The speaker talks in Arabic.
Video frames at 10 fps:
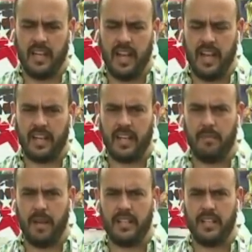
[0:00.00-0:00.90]
لاحقا
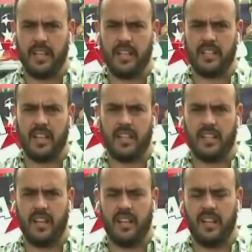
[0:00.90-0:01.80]
بعد ذلك
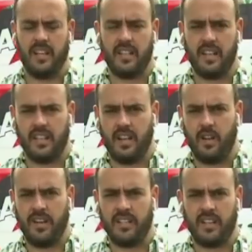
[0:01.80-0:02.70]
سيخضع سيخضع
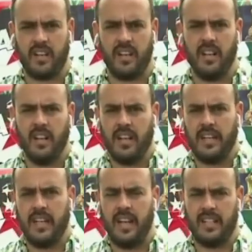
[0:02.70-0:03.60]
عناصر
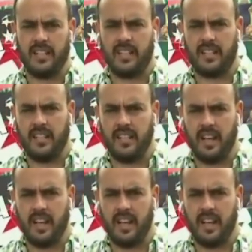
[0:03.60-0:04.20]
إلى حصة